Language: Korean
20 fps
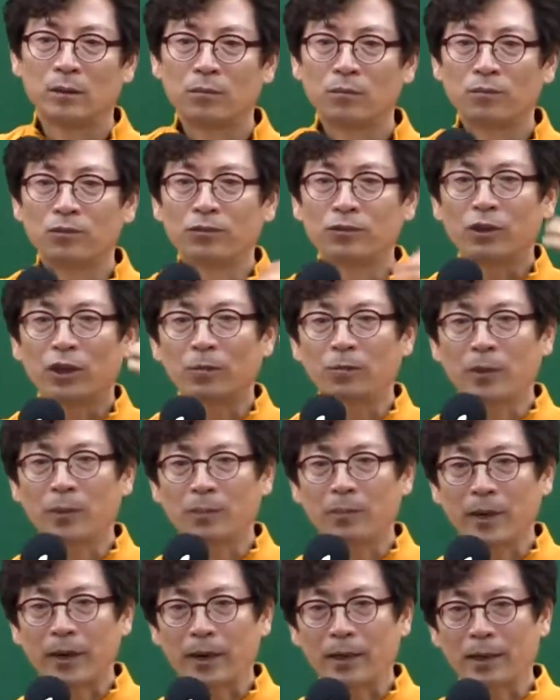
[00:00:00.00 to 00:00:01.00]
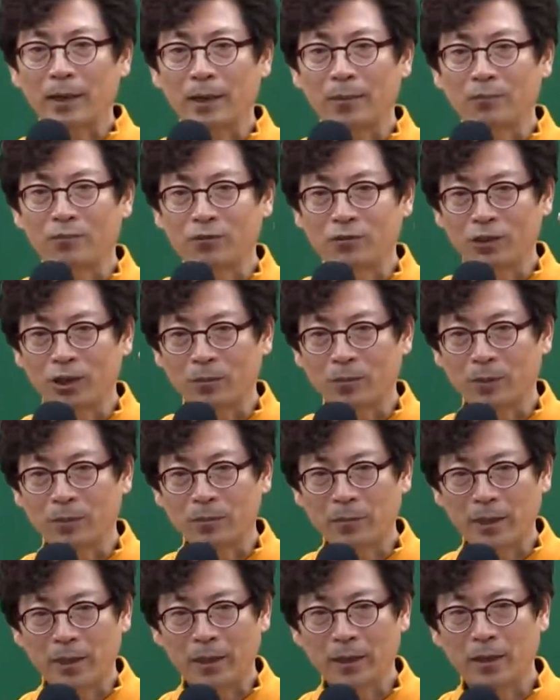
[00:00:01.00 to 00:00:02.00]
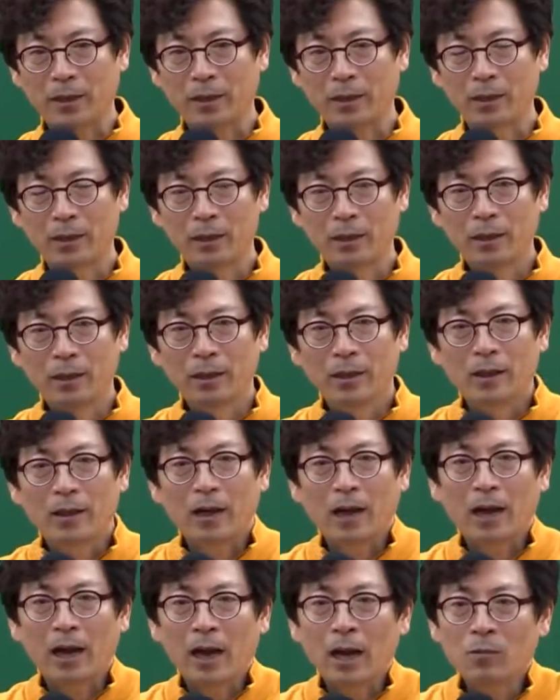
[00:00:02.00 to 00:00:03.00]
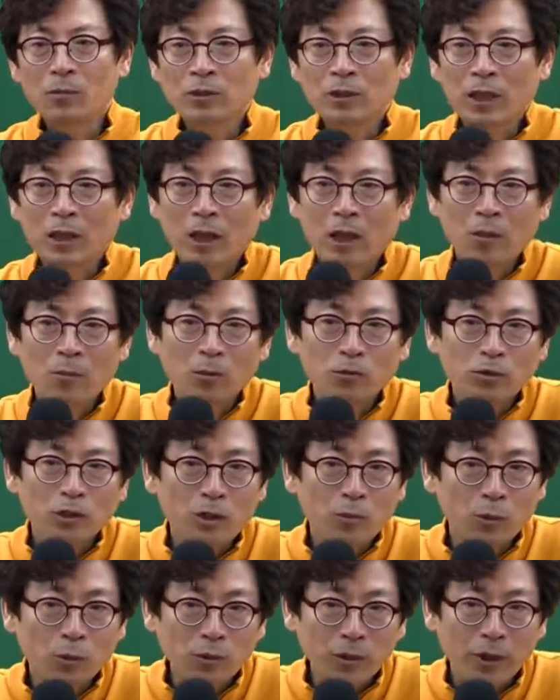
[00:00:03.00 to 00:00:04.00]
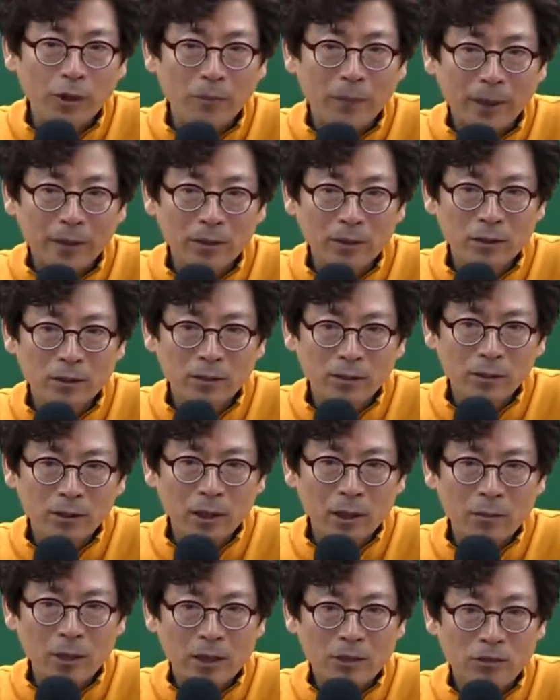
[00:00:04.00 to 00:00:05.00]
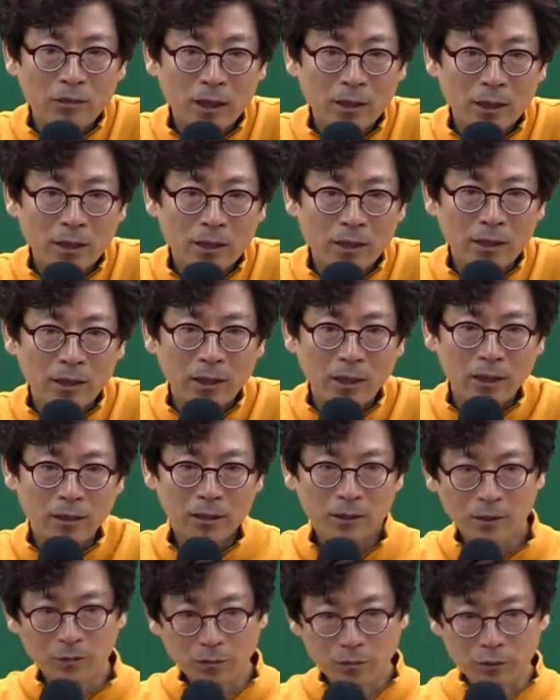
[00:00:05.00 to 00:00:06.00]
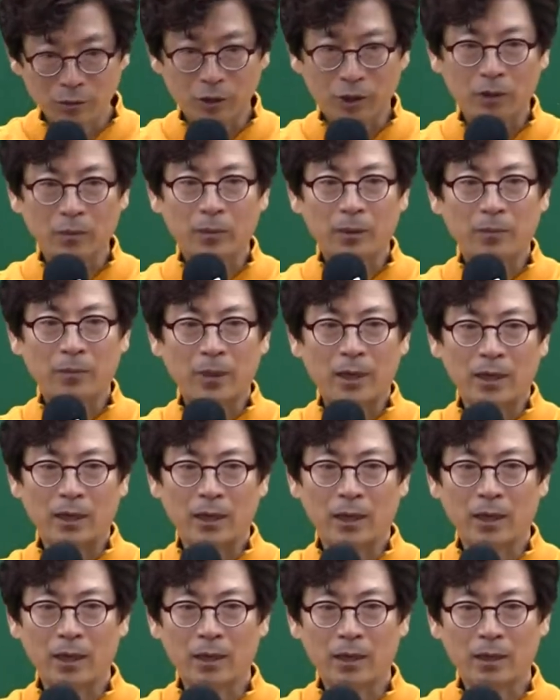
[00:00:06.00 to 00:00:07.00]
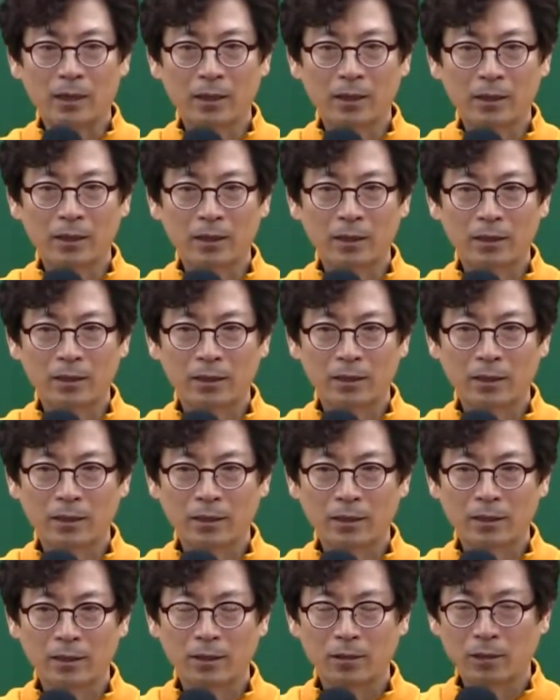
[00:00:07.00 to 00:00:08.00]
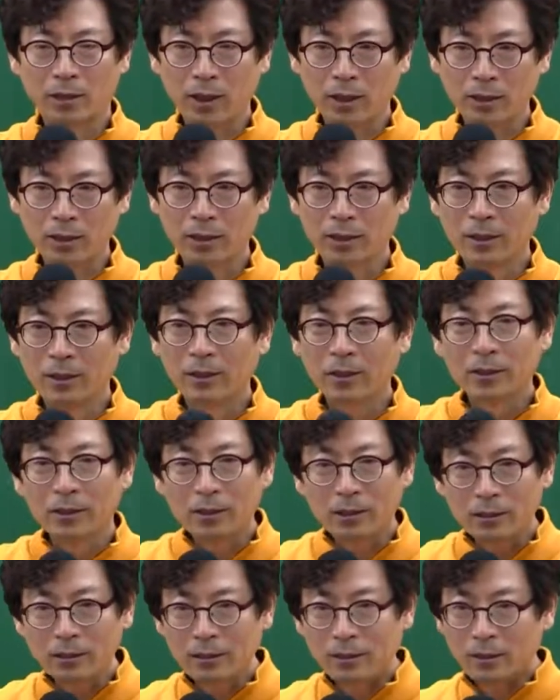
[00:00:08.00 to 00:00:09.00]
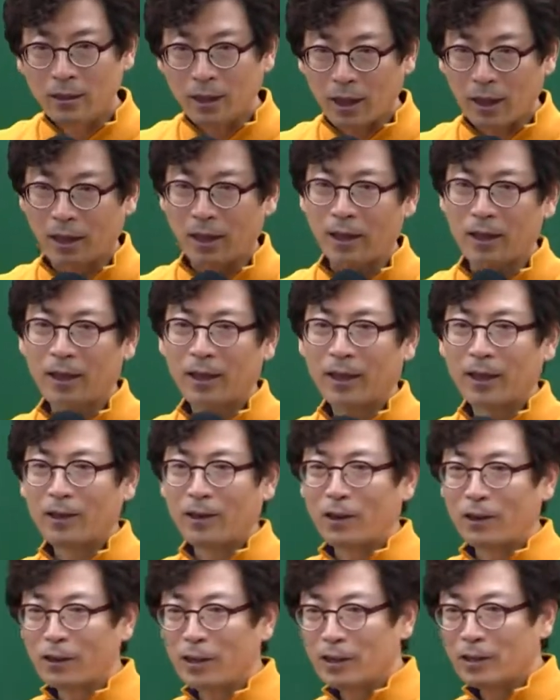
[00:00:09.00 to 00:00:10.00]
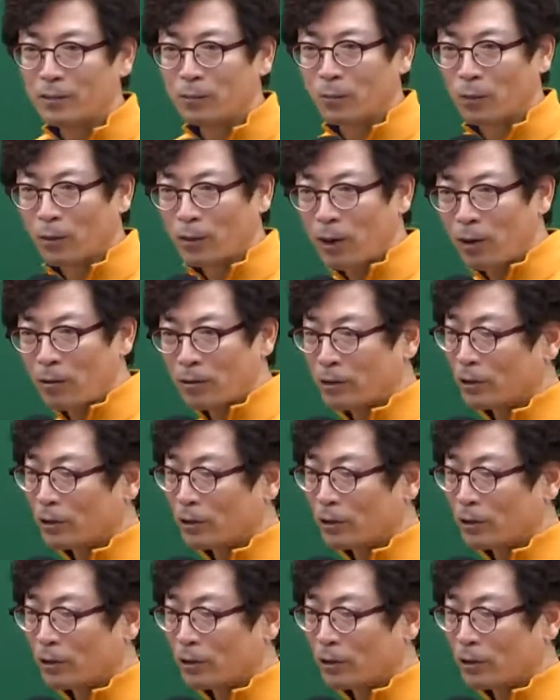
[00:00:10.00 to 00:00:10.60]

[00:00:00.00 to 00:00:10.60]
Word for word: 부적법하게야. 부적법하게. 아무 때나 회복등기 못해요. 반드시 어떻게 말소가 돼야 된다? 부적법하게. 오케이? 그런데 거기에 지금 뭐라고